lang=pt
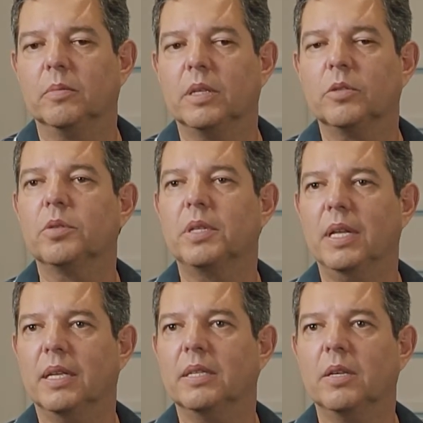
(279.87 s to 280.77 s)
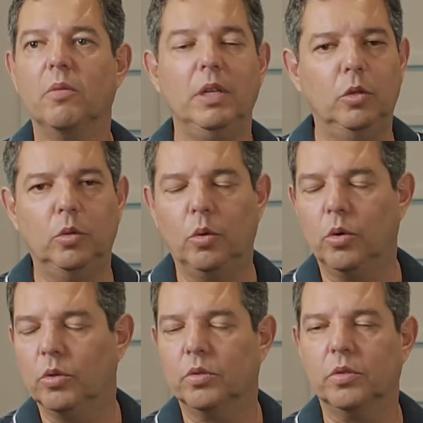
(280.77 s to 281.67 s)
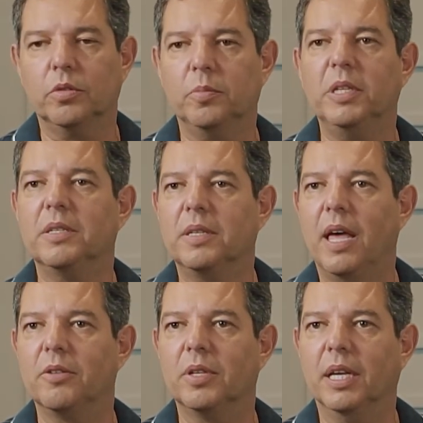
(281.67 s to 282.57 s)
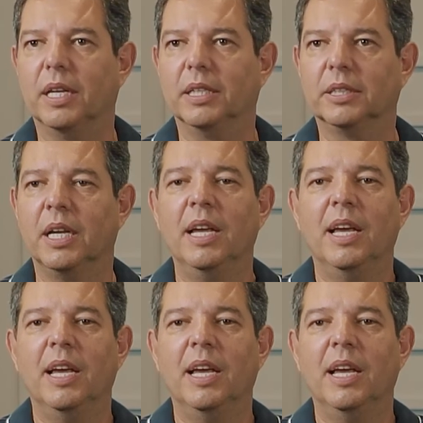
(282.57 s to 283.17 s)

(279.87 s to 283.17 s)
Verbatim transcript: uma, sustentação em todos os ministérios da igreja.